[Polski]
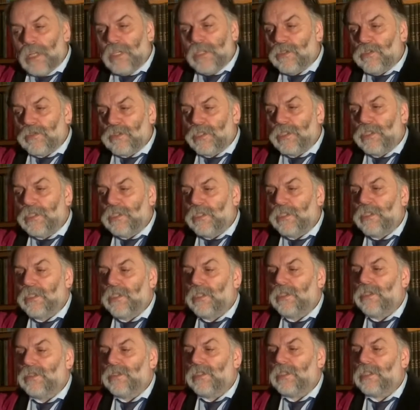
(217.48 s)
ale już nigdy
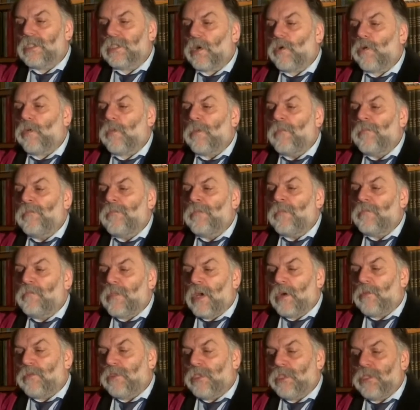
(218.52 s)
nie odzyskał
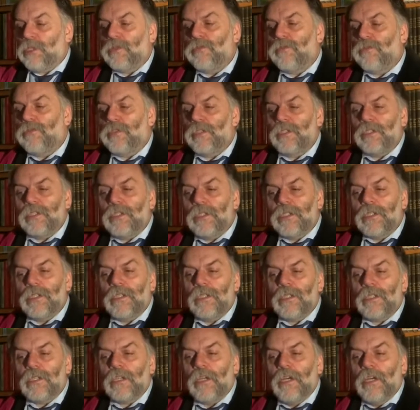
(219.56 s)
pełni sił
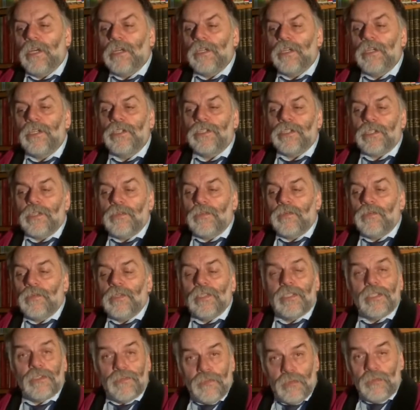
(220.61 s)
fizycznych i żył
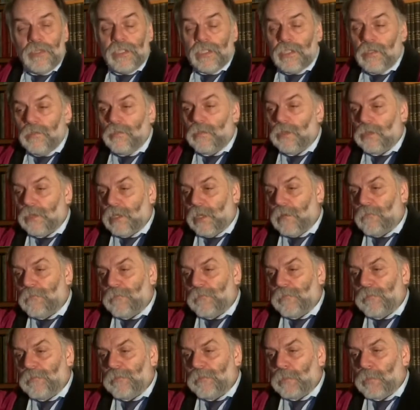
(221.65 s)
z wybitym okiem.
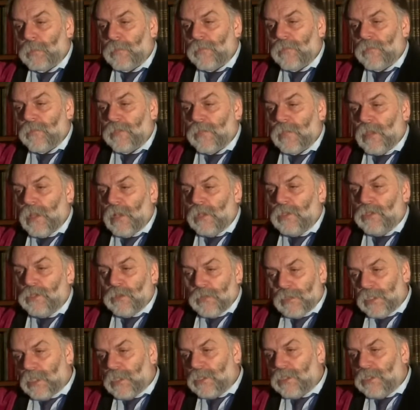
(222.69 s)

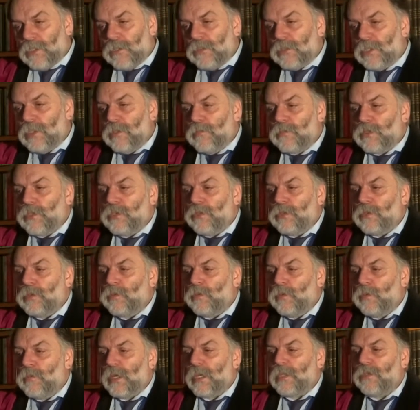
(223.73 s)
Sukces książki przyniósł
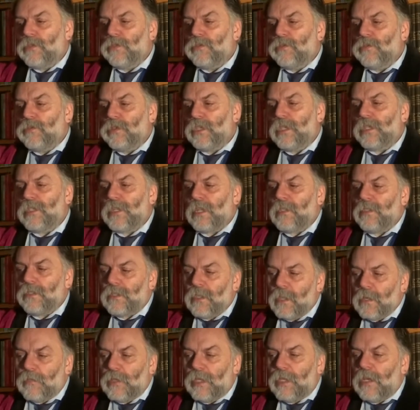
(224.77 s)
mu bardzo duże
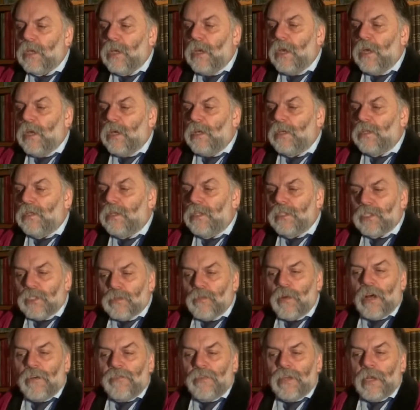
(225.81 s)
tantiemy i
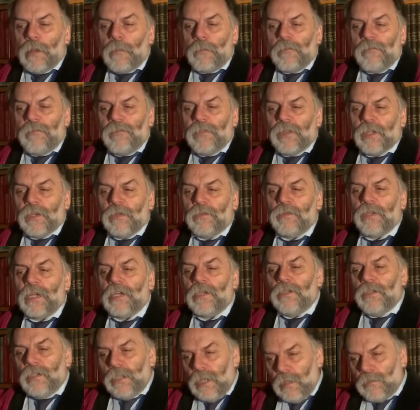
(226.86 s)
sławę, która
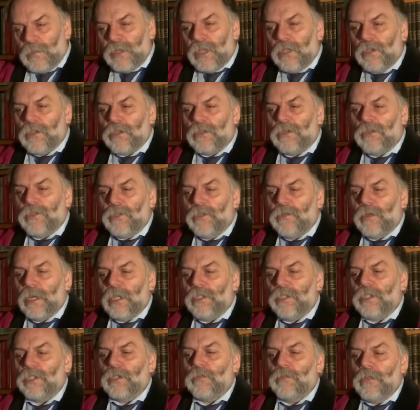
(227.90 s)
go lepiej chroniła
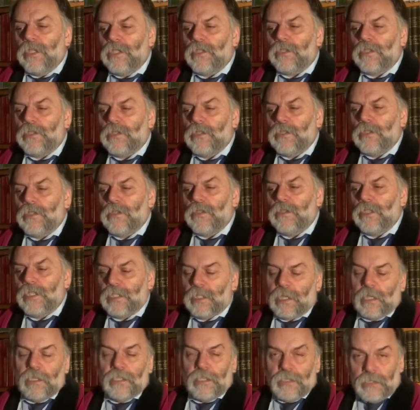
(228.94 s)
niż mit o
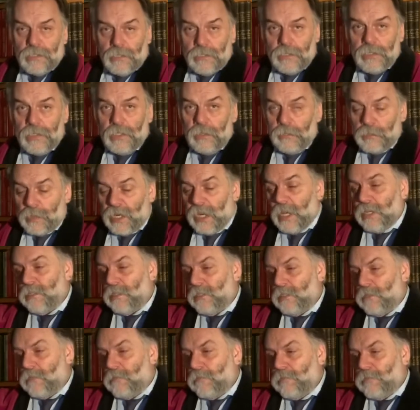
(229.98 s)
niezależności
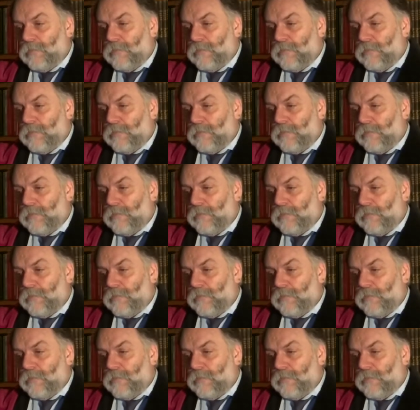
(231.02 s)
prasy.